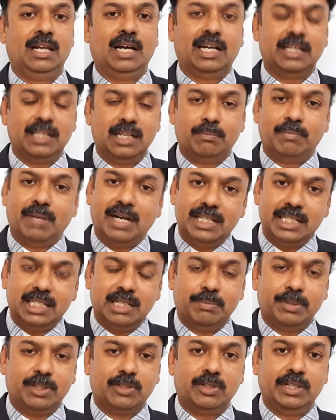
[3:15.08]
அதில்
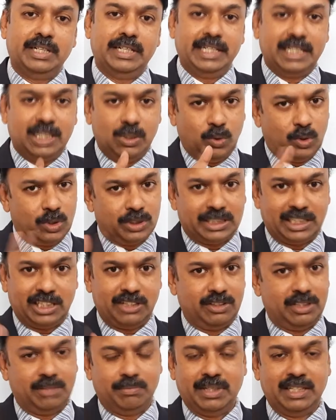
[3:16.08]
பாதிக்கப்பட்டவர் எண்ணிக்கை ஒரு
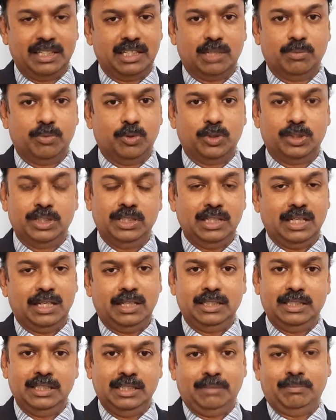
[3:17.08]
சதவீதமாக இருக்க போகுது
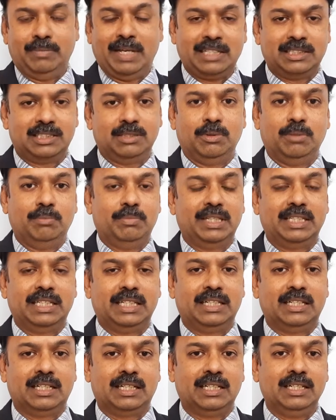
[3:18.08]
அல்லது மேக்ஸிமம்
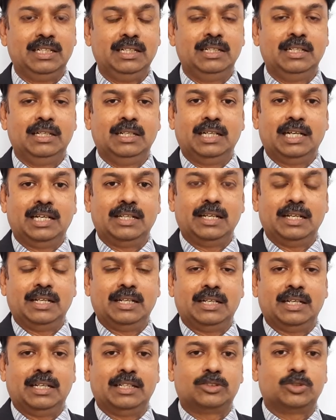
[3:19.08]
பார்த்திங்கனாக்கா அதில்
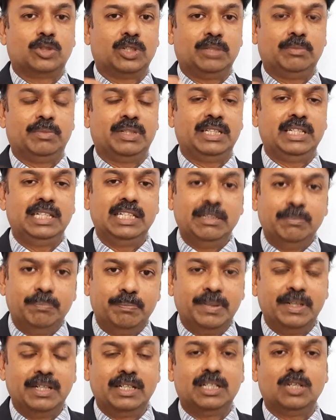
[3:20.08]
நான் சொன்ன மாதிரி
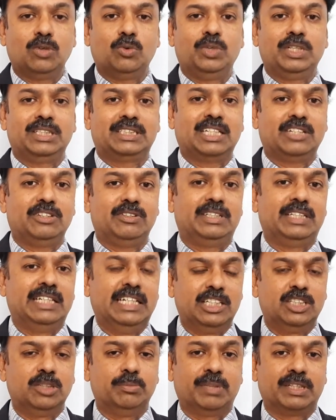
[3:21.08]
இப்போ இருக்கக்கூடிய சதவீதத்தை
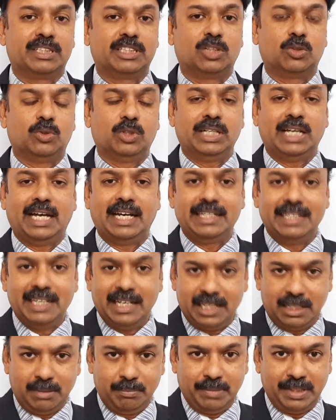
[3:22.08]
எடுத்து பார்த்தா கூட
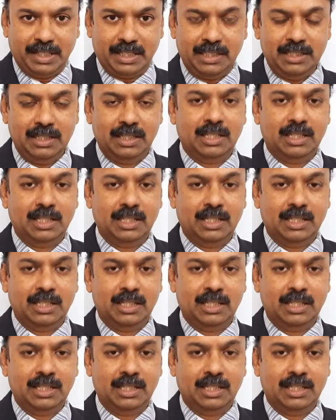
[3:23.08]
ஐயாயிரம் பேர்